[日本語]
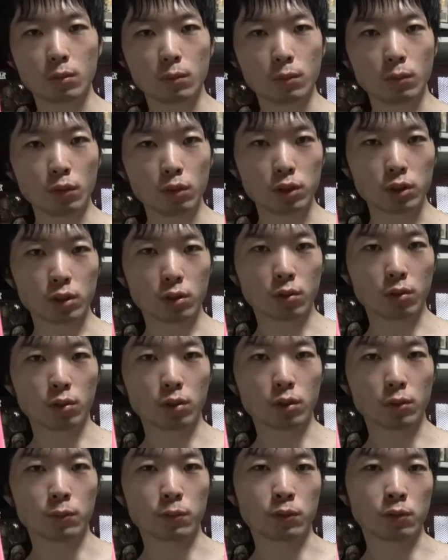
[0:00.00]
もしこ
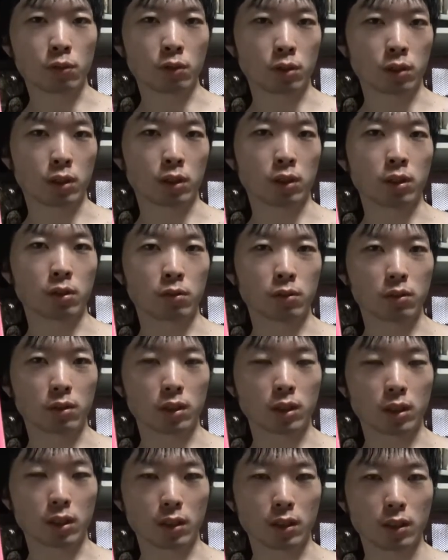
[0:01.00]
ういう文庫された本
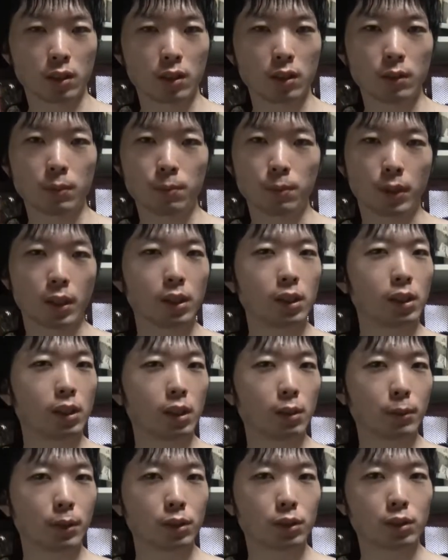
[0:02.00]
が倍にな
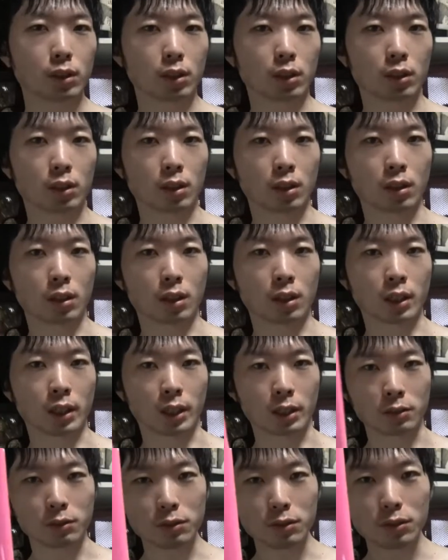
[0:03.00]
りましたって言ったら
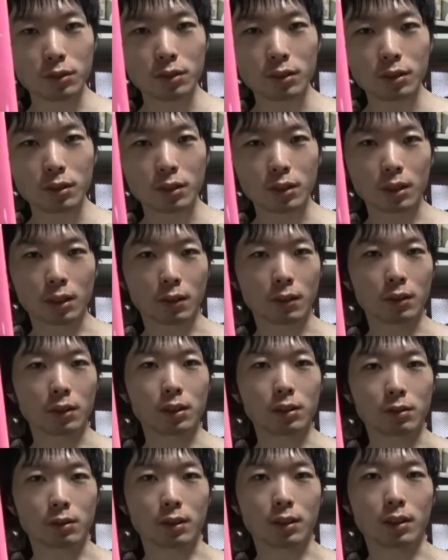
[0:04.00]
買う買わ
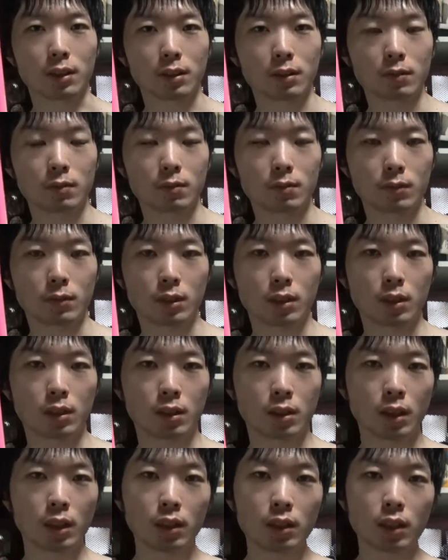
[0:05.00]
ないよね
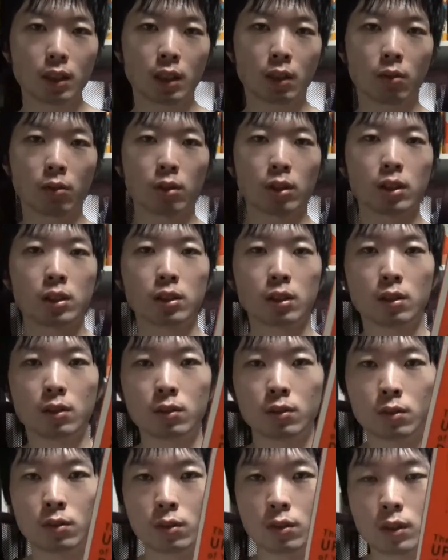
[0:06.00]
だったらオリジナル
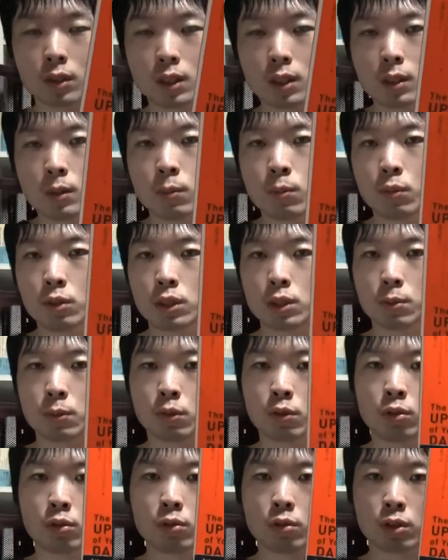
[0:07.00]
の文字
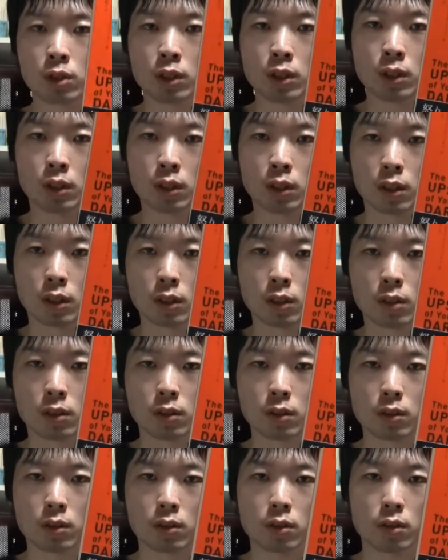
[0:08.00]
も大きい
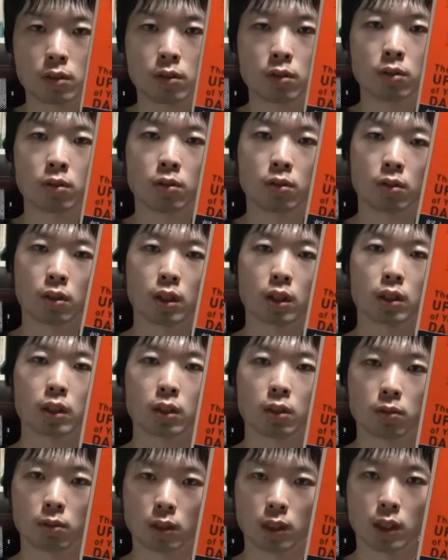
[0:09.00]
本を買っ
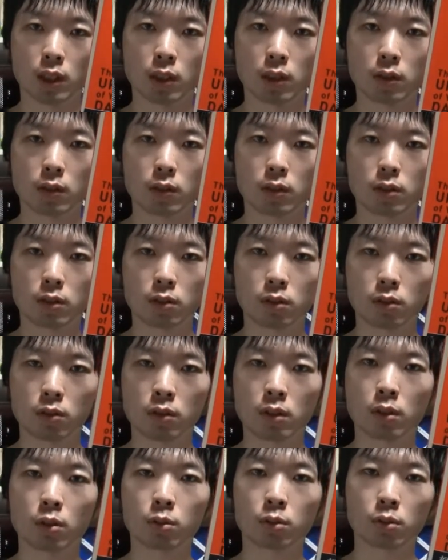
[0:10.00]
た方がいいその
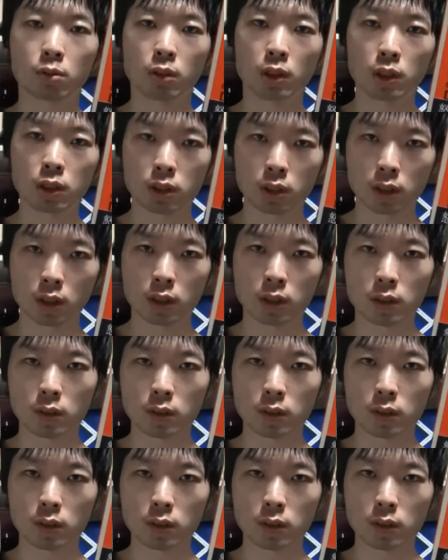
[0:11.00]
方がお得だしね